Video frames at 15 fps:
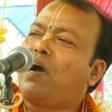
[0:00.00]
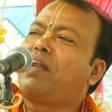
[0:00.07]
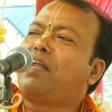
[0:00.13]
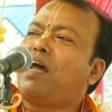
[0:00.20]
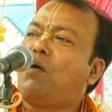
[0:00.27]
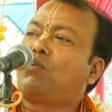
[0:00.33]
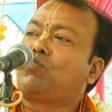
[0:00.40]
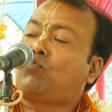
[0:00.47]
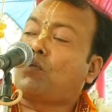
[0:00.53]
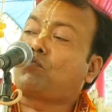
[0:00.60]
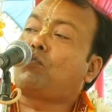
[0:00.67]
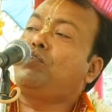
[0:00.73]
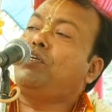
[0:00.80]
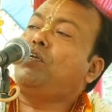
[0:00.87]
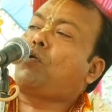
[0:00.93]
আর না হোক
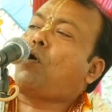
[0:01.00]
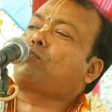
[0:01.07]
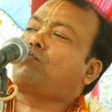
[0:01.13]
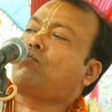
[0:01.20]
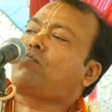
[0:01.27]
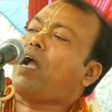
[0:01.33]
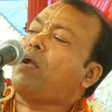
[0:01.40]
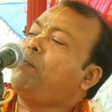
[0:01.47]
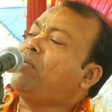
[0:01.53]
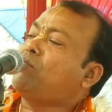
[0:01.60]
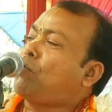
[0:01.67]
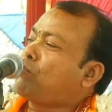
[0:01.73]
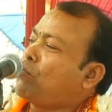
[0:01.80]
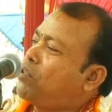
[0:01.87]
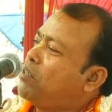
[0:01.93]
যতদিন রক্ত থাকবে
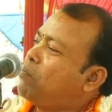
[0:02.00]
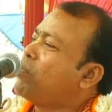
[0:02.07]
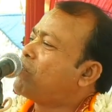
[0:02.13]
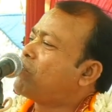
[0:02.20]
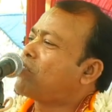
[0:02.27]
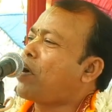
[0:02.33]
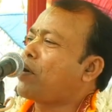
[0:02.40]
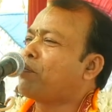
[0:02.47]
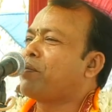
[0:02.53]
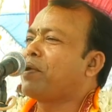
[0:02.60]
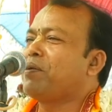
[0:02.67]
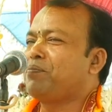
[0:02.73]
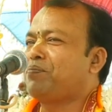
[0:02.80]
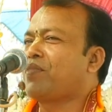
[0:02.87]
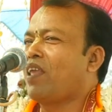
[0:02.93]
ততদিন বেঁচে থাকবে
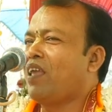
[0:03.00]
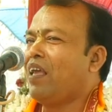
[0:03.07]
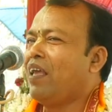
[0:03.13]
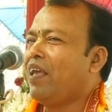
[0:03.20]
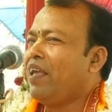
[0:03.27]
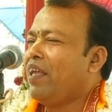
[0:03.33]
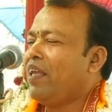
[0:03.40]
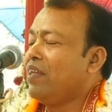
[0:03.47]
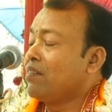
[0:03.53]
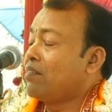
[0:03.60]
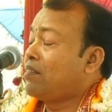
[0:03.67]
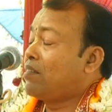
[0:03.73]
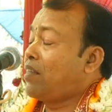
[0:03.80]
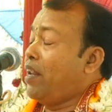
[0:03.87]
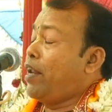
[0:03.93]

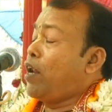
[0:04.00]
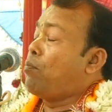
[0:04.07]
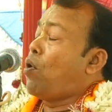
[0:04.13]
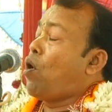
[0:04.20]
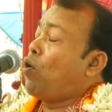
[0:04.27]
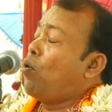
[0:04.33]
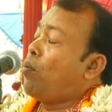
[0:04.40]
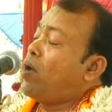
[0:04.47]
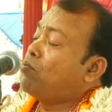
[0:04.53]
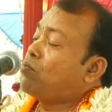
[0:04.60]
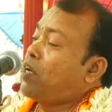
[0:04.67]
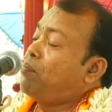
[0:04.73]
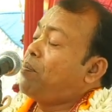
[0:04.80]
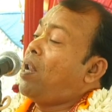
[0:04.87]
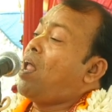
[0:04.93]
তাহলে এরা ভগবত
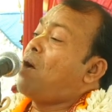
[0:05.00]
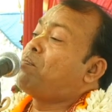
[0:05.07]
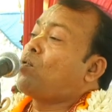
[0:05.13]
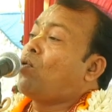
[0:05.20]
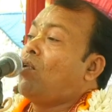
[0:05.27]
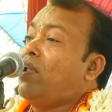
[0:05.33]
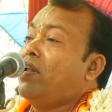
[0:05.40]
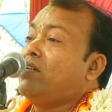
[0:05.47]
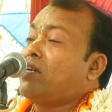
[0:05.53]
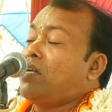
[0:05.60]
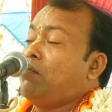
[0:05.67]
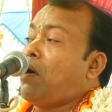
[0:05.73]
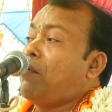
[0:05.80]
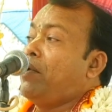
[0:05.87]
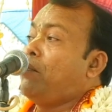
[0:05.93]
কৃপা লাভ করলেন
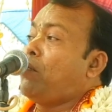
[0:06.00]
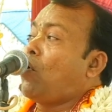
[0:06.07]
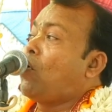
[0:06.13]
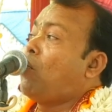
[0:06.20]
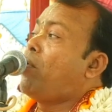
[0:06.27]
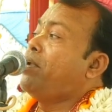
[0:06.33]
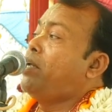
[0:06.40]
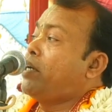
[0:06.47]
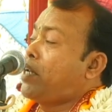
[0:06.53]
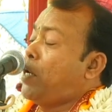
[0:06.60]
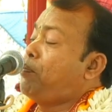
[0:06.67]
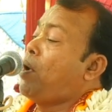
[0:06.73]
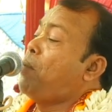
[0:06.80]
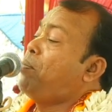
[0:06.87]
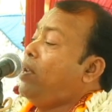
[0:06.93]
কিভাবে ভগবানের
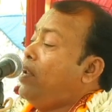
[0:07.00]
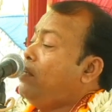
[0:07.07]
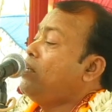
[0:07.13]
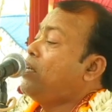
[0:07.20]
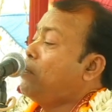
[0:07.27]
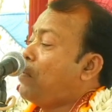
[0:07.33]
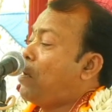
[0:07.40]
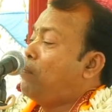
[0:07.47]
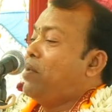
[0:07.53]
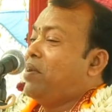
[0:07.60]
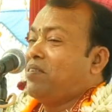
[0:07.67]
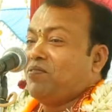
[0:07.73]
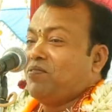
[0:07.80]
কৃপা পেলেন কিভাবে